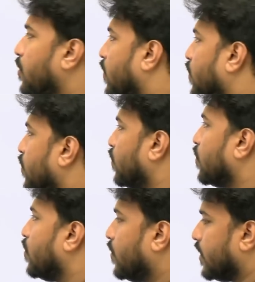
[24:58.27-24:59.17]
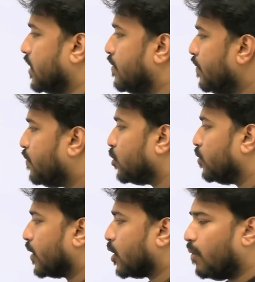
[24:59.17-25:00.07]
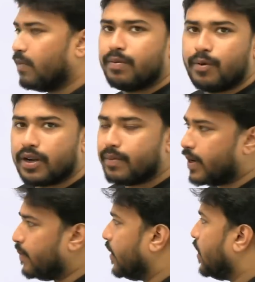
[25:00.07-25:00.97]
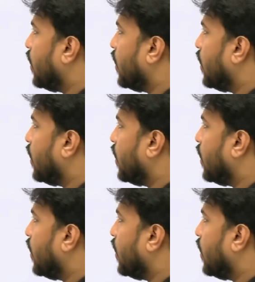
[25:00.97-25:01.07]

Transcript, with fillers: পরিবর্তন লক্ষ্য করা যাবে প্রথমে কমবে পরে বাড়বে